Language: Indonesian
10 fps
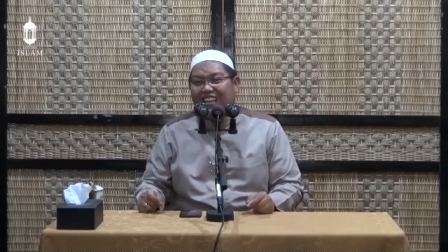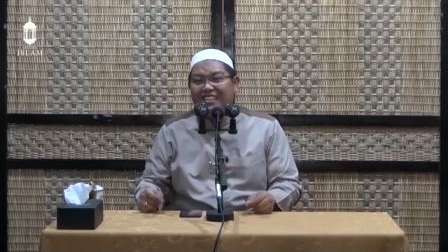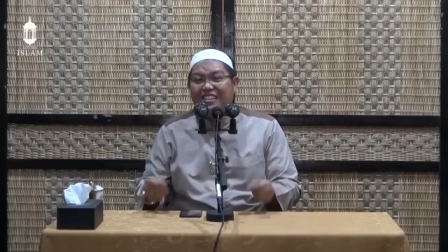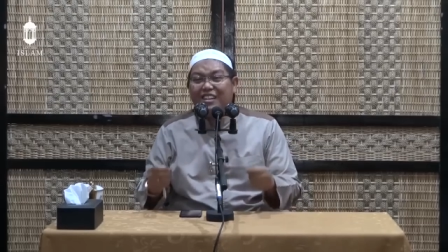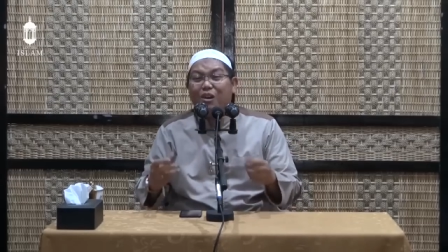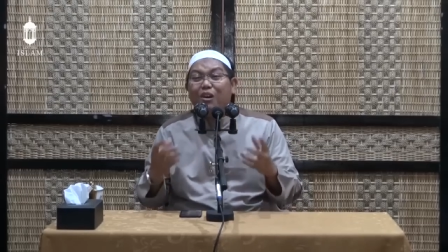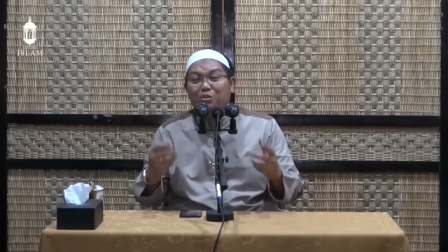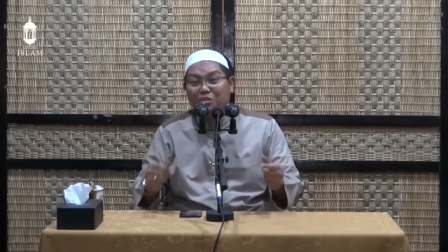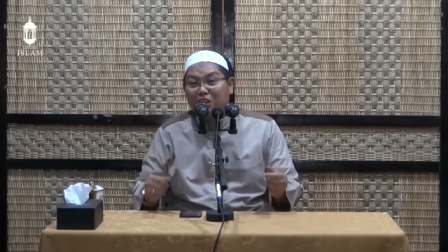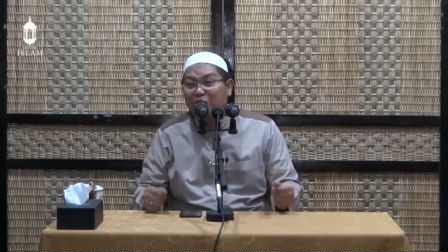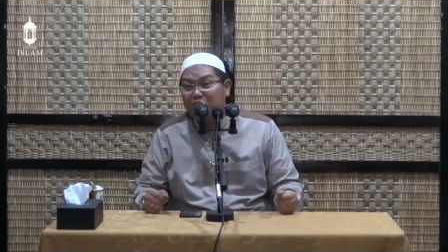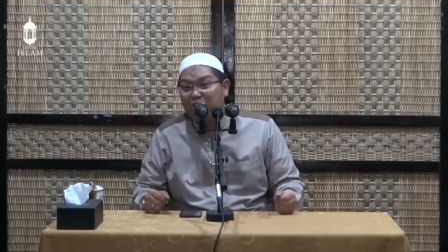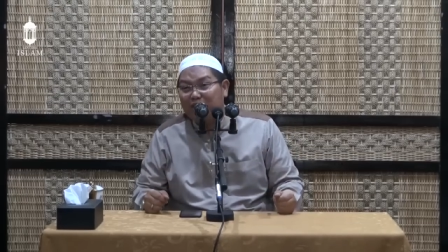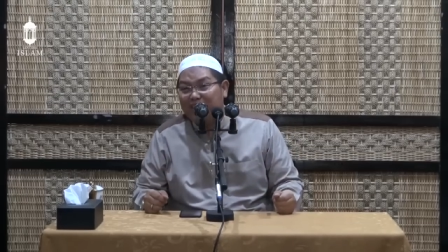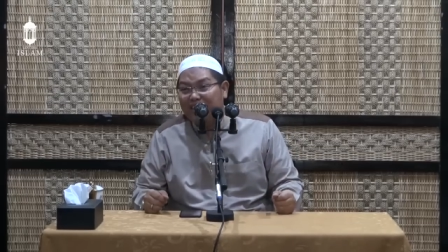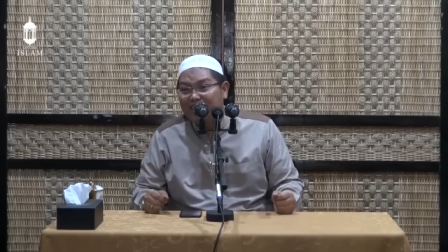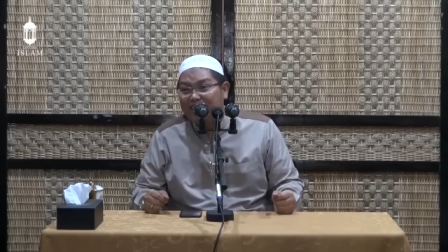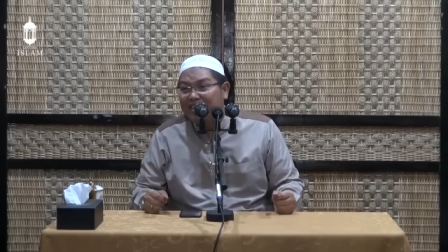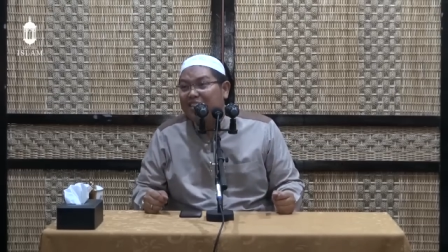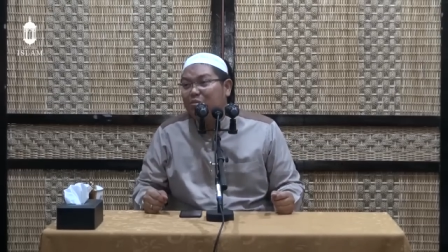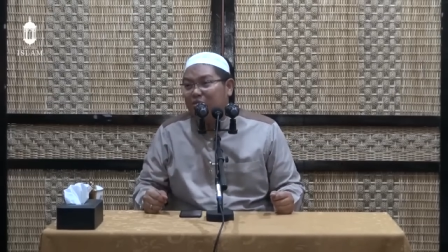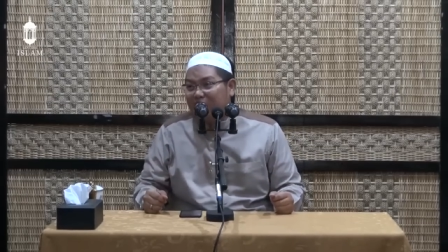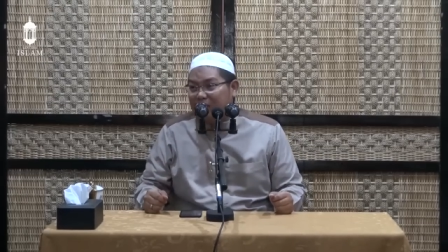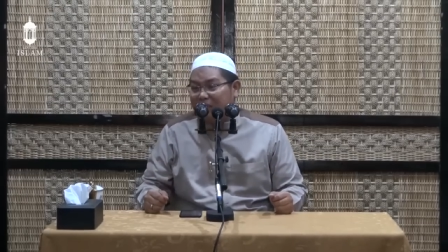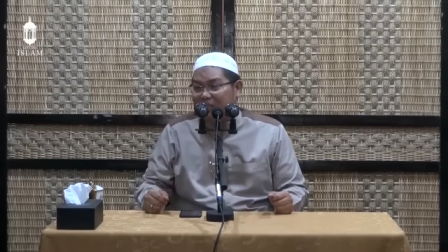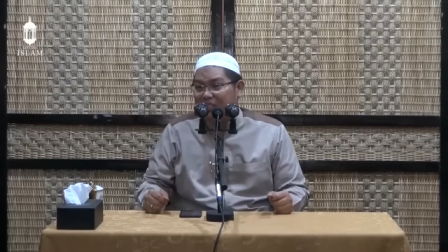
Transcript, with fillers: Akhirnya tawadhu, tawadhu kepada ibunya.